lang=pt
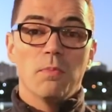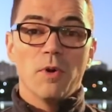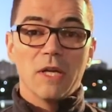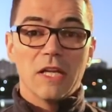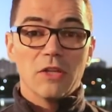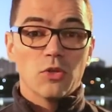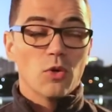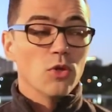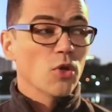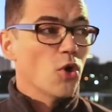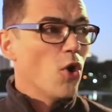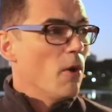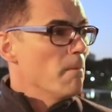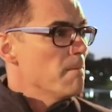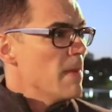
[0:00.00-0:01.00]
Portanto, quando
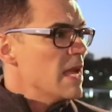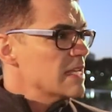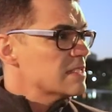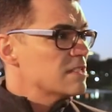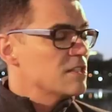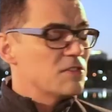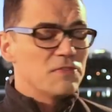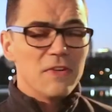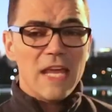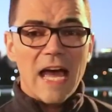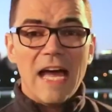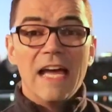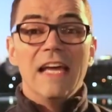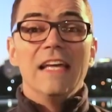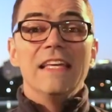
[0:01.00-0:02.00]
começa a esfriar,